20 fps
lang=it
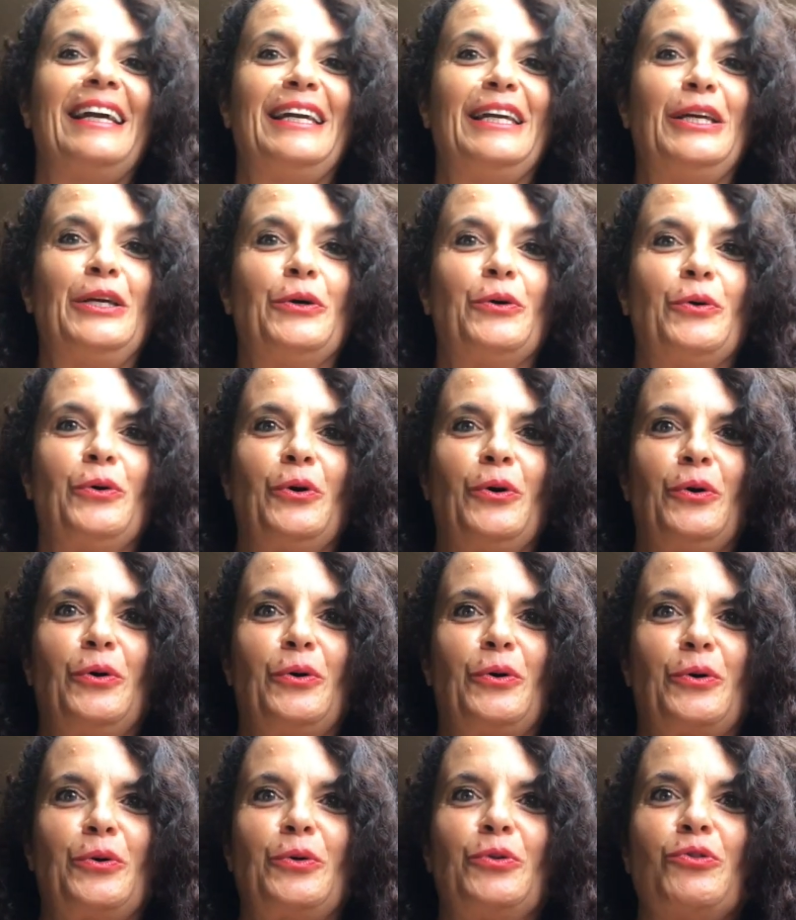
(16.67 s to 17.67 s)
io
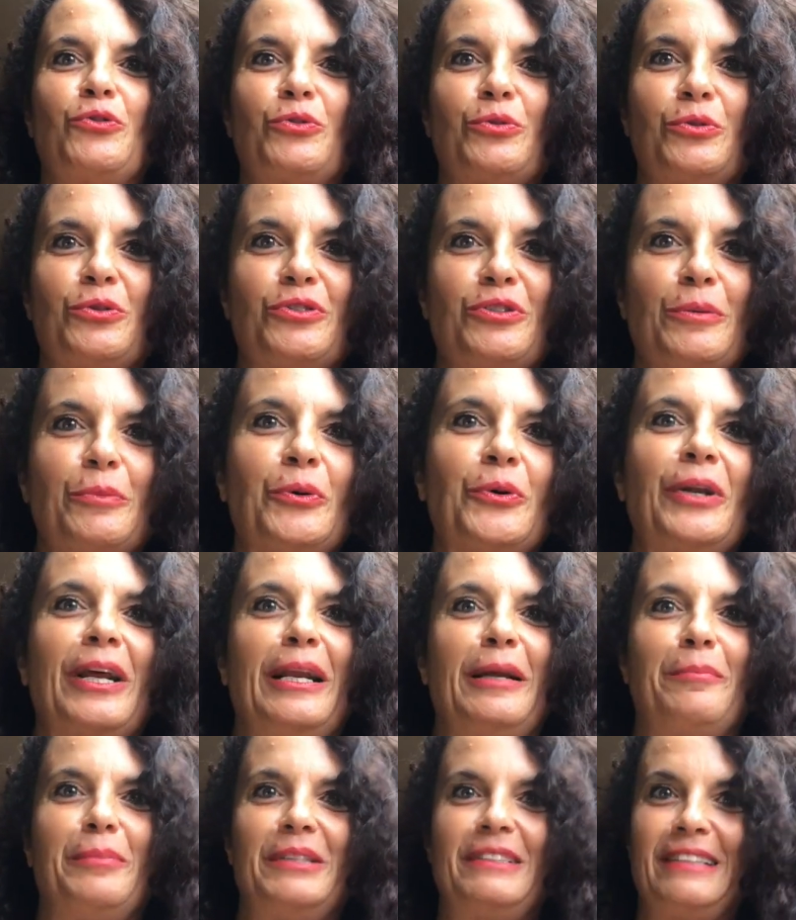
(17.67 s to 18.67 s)
ho conosciuto Simona
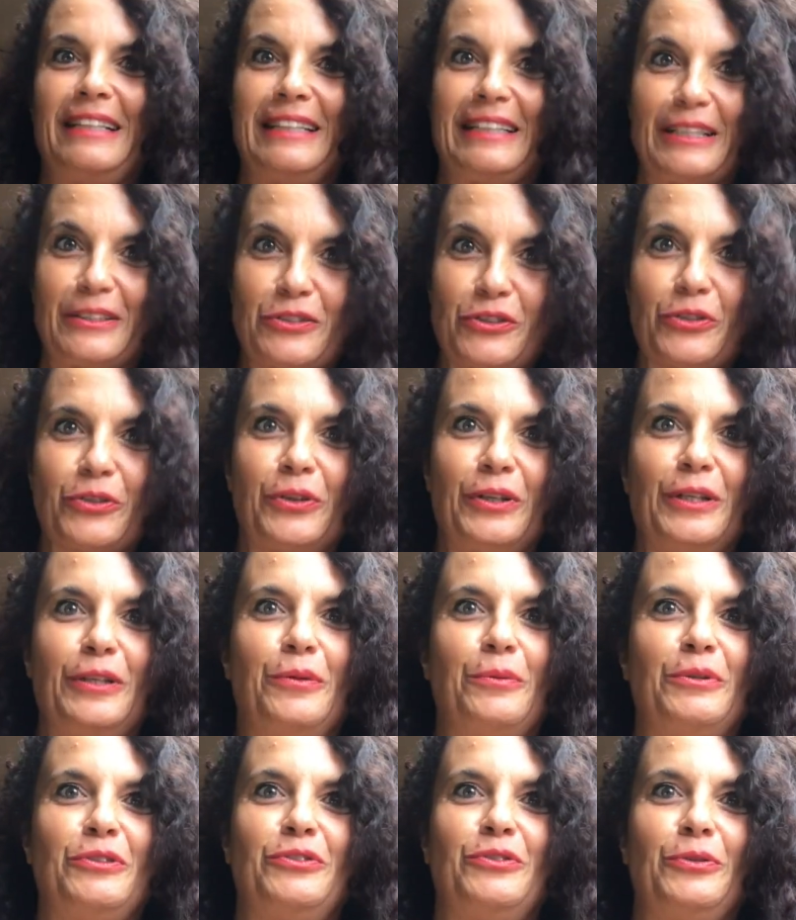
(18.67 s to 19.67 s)
alla presentazione di
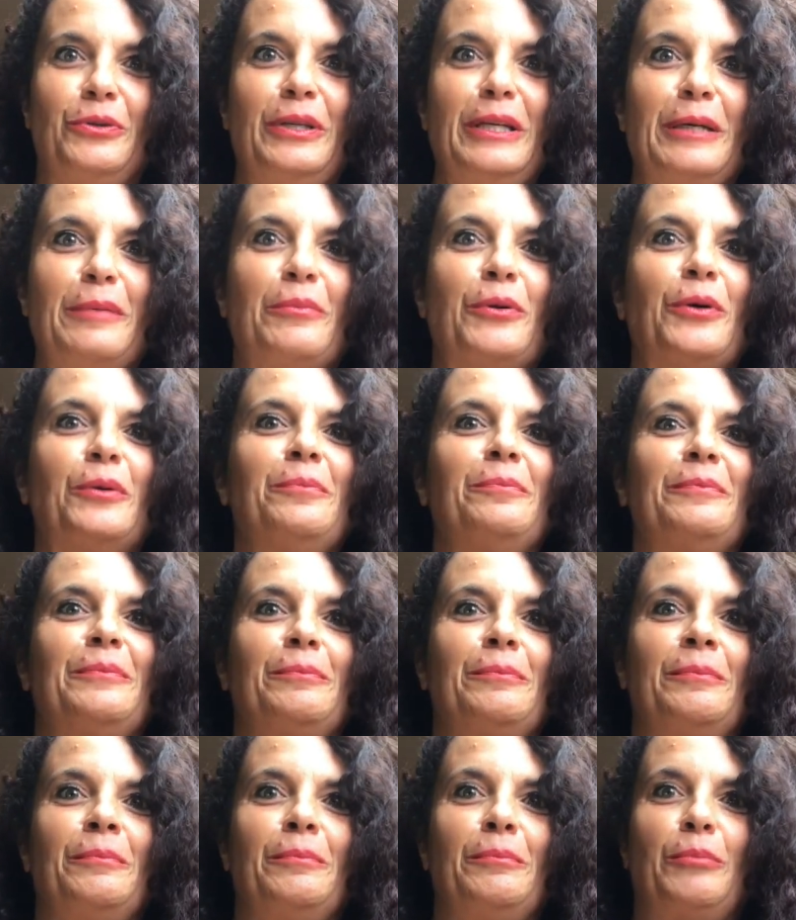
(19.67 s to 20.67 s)
questo libro
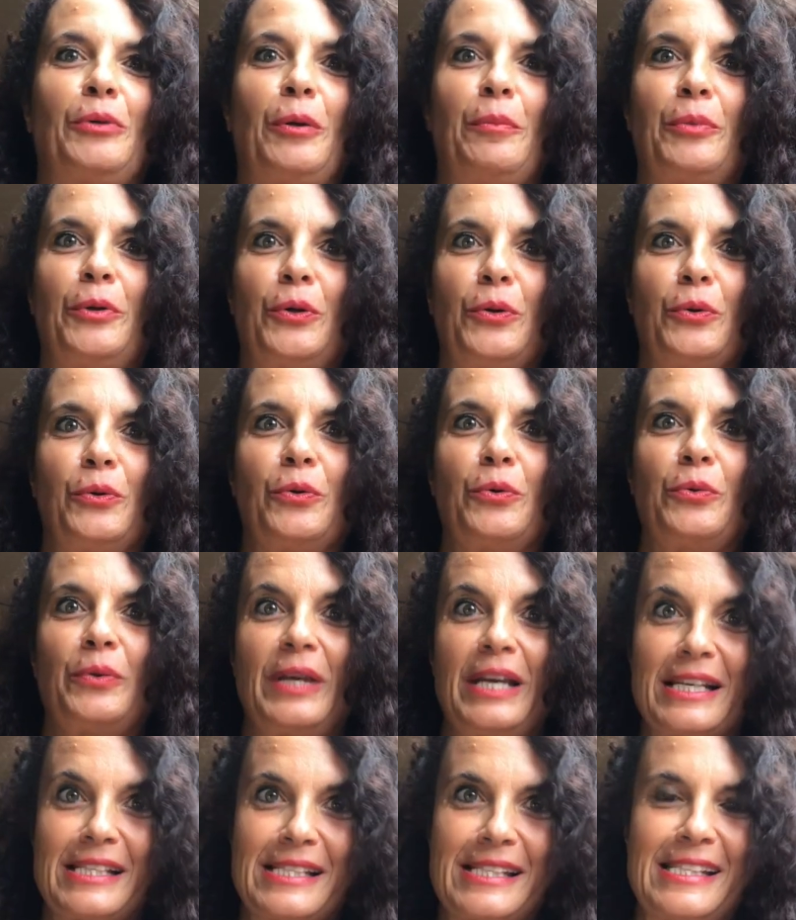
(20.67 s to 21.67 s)
mh, mm, proprio
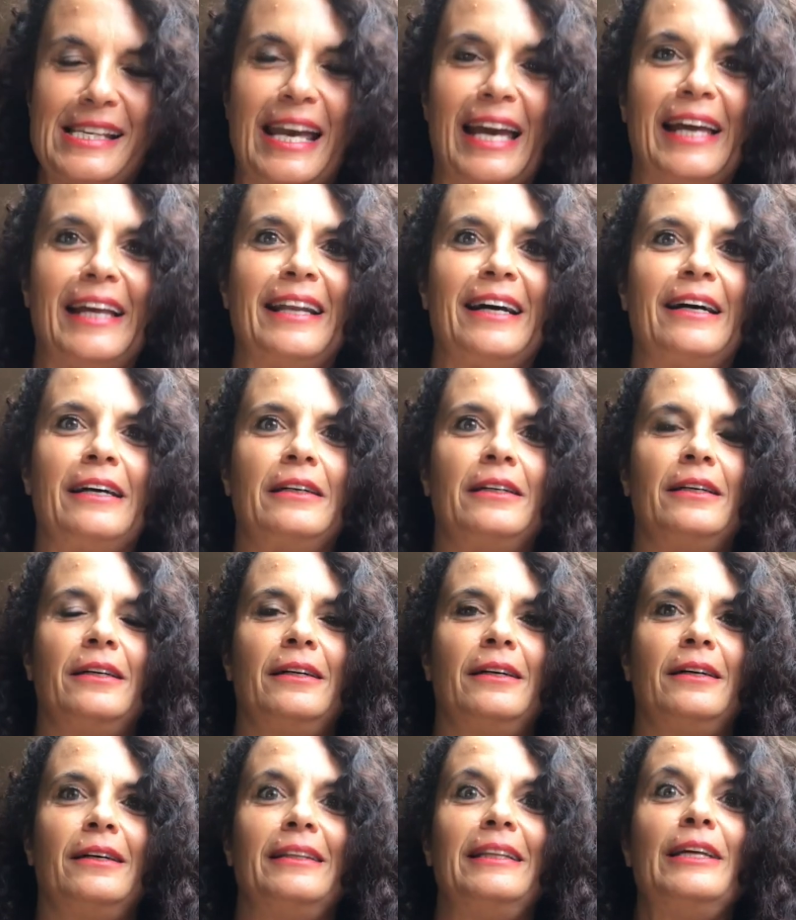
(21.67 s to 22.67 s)
qui a Siena,
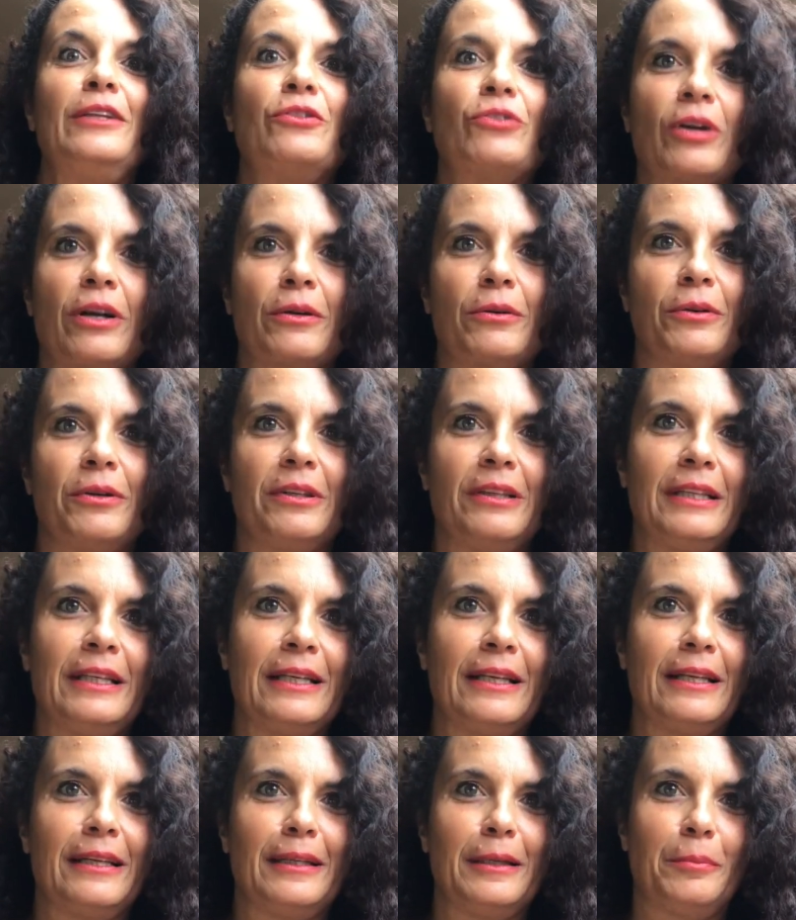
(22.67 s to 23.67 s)
eh, dentro al
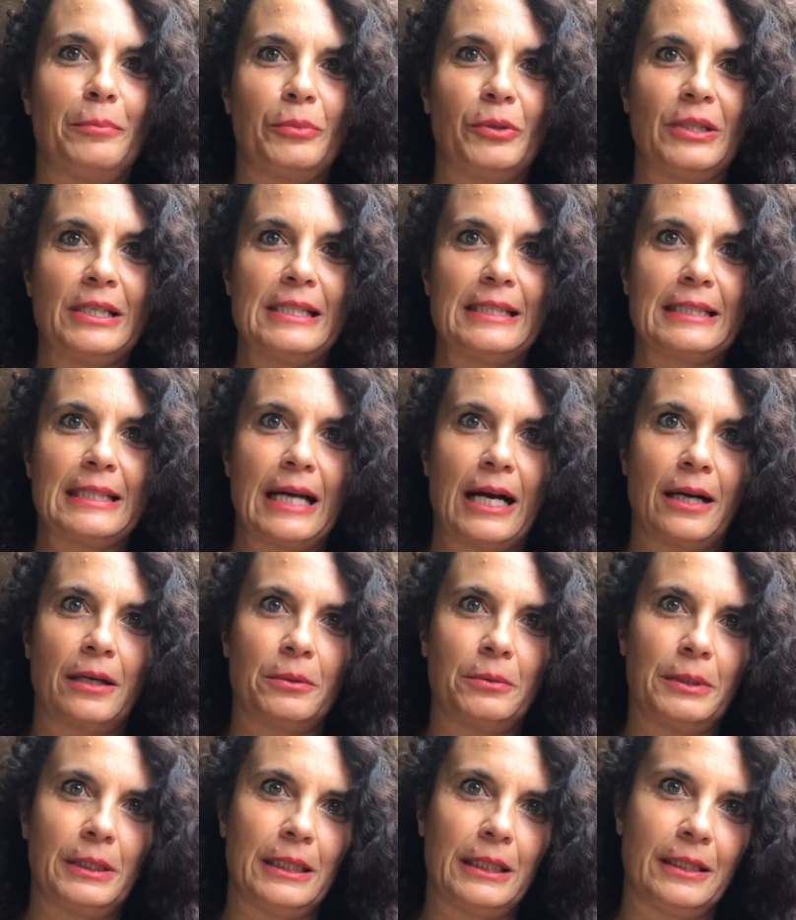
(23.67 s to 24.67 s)
cortile del Podestà,
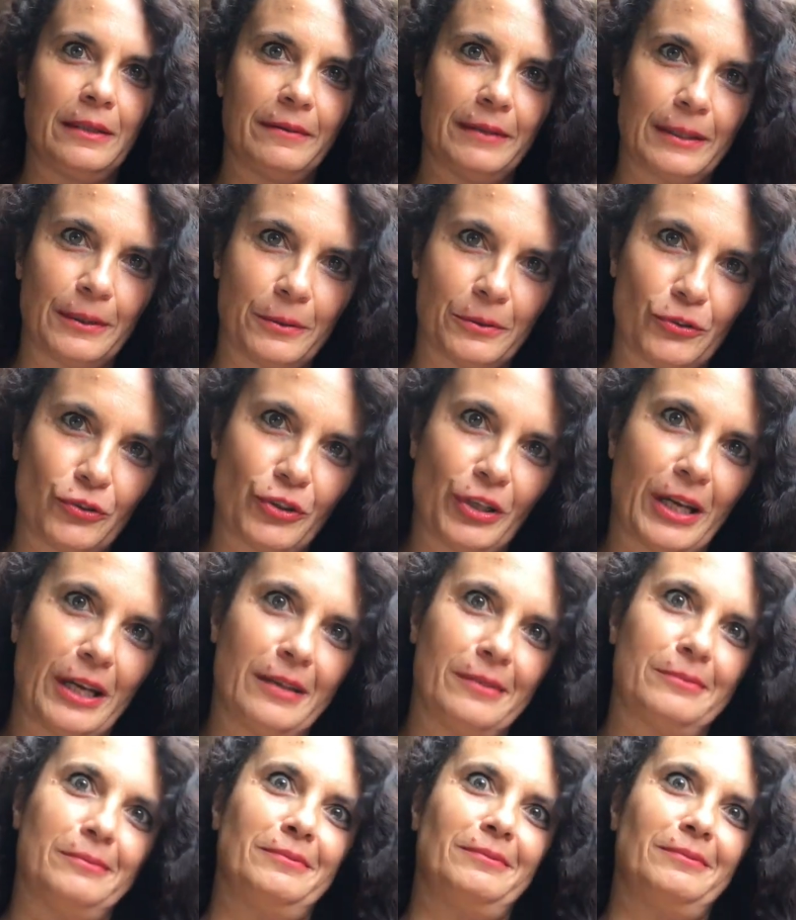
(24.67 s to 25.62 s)
quindi vero, cioè,